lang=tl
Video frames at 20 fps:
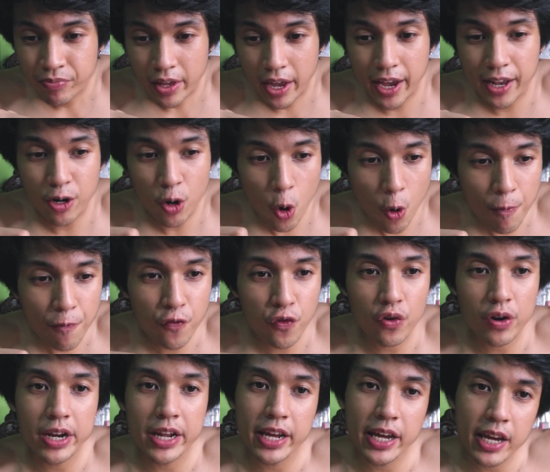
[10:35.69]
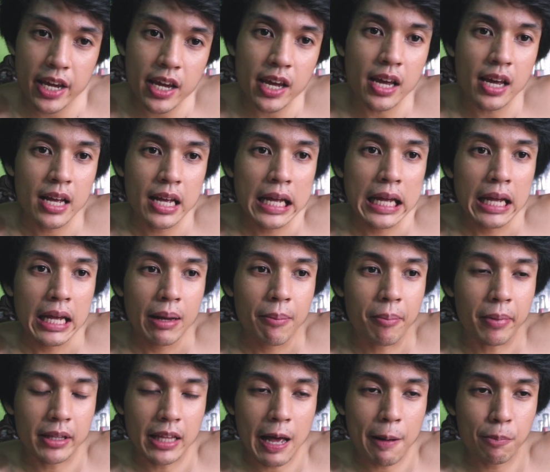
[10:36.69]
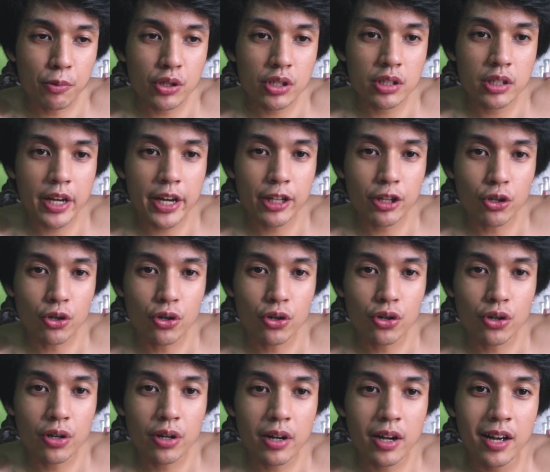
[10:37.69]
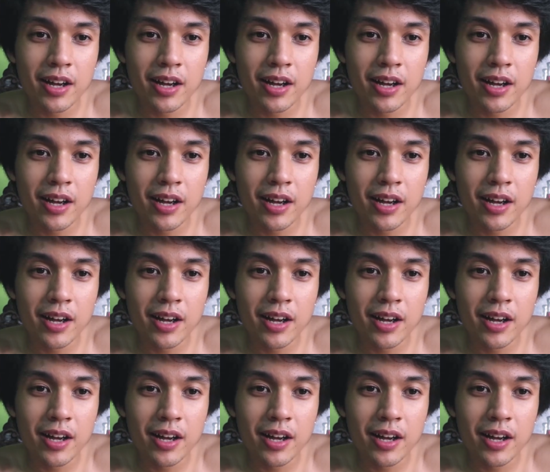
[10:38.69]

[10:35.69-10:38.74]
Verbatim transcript: And hopefully, matapos na itong